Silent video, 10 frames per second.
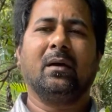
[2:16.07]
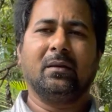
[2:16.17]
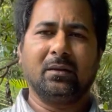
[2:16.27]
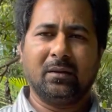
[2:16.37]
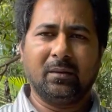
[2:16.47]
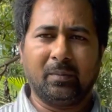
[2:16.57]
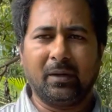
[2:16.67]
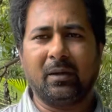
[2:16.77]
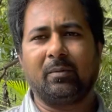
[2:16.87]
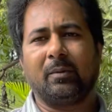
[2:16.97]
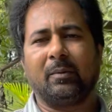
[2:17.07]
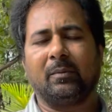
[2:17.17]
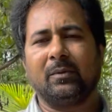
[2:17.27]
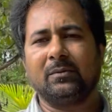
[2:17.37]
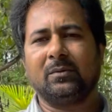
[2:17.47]
இந்த படிகார
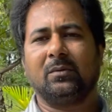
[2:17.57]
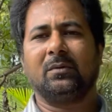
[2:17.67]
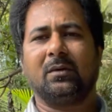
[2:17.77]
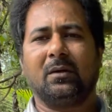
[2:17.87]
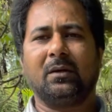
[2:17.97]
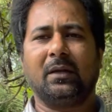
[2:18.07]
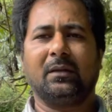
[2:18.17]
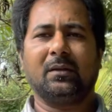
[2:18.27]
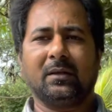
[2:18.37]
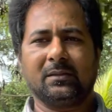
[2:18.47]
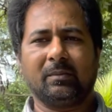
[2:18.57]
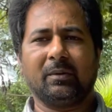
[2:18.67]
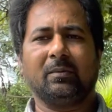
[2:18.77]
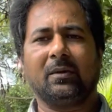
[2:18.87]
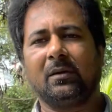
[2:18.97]
பருப்பமும் நீர்த்தாரை
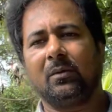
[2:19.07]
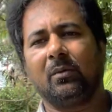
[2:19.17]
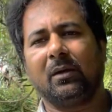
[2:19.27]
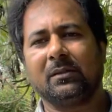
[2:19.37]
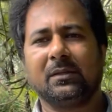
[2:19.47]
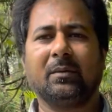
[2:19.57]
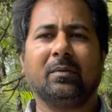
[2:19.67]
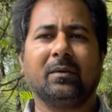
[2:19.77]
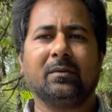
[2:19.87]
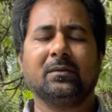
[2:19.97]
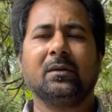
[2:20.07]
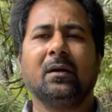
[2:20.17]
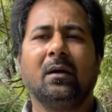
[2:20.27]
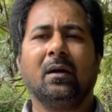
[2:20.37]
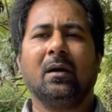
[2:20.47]
சம்மந்தப்பட்ட நோய்களை சரி பண்ணும்
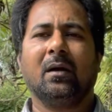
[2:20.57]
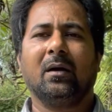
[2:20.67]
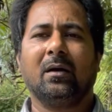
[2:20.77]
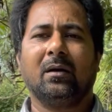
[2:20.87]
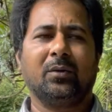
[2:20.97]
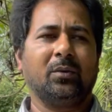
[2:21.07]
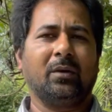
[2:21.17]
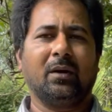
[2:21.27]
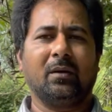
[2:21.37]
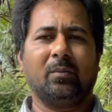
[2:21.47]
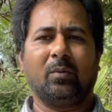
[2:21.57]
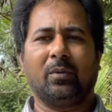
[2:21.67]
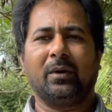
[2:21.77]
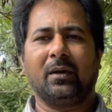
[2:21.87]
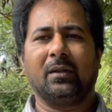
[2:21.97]
யூரினில்
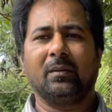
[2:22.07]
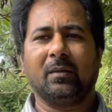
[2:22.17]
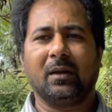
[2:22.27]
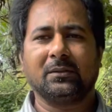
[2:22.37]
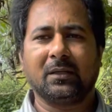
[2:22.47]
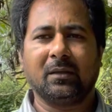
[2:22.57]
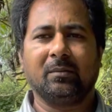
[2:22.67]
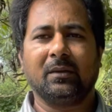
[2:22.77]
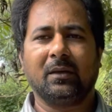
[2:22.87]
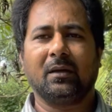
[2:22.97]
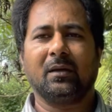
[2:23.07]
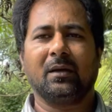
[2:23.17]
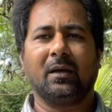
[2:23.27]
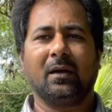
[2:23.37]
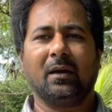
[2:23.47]
ப்ரோட்டீன் அதிகமாக லாஸ் ஆகுது பார்த்திங்கன்னா
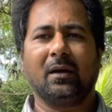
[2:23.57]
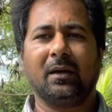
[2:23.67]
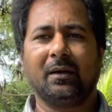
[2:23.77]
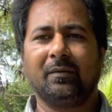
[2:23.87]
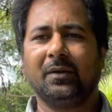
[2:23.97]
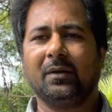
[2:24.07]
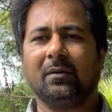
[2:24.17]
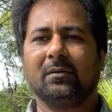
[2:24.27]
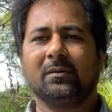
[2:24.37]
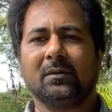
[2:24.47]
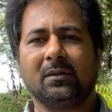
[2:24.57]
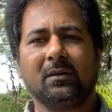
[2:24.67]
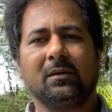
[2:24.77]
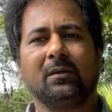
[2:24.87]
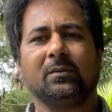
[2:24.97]
கை காலெலாம் அடிக்கடி வீங்கிடும் அந்த
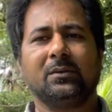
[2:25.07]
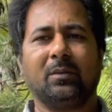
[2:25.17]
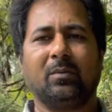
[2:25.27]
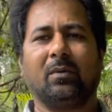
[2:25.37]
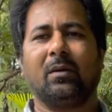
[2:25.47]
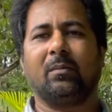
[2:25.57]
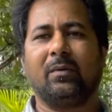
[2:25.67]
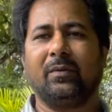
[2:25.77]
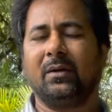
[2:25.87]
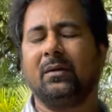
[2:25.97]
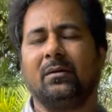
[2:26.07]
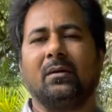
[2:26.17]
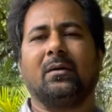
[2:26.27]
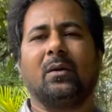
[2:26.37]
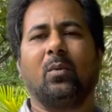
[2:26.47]
செருப்பு ஒரு இடம்லாம் வீங்கிடும்
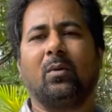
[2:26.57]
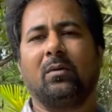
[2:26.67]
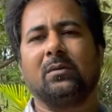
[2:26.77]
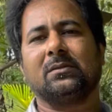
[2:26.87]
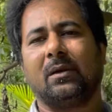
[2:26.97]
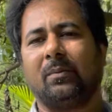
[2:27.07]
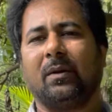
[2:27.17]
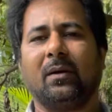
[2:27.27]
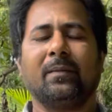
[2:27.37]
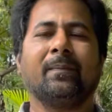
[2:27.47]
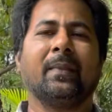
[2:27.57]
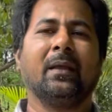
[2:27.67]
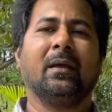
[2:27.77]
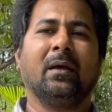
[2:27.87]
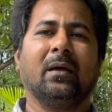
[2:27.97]
அவங்களுக்கும் இது சாப்பிட்லாம்
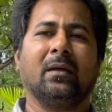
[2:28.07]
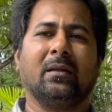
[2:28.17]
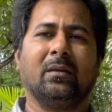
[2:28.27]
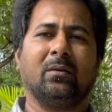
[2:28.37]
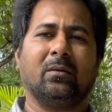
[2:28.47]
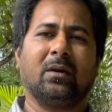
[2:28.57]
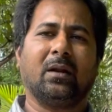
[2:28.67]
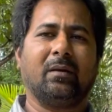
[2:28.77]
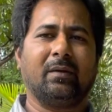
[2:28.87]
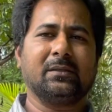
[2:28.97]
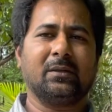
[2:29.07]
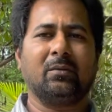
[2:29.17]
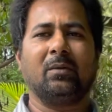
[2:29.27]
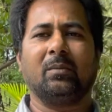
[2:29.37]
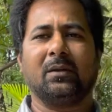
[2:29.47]
ஒரு நல்லா வேலை
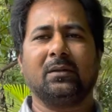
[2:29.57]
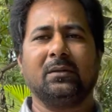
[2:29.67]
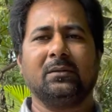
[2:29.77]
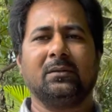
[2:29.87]
செய்யக்கூடிய மருந்து